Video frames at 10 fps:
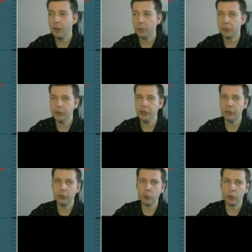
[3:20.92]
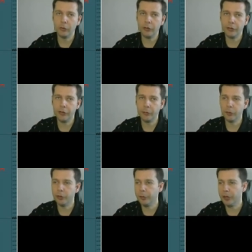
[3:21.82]
Вот. Сильные уровни на
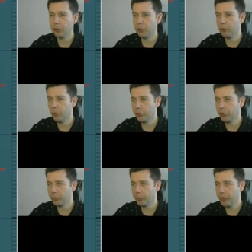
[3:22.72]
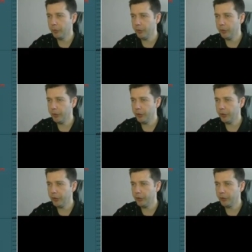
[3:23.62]
сегодня, по которым можно более-менее
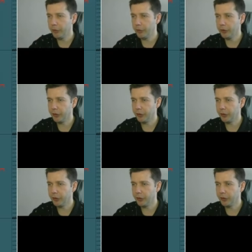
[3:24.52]
ориентироваться,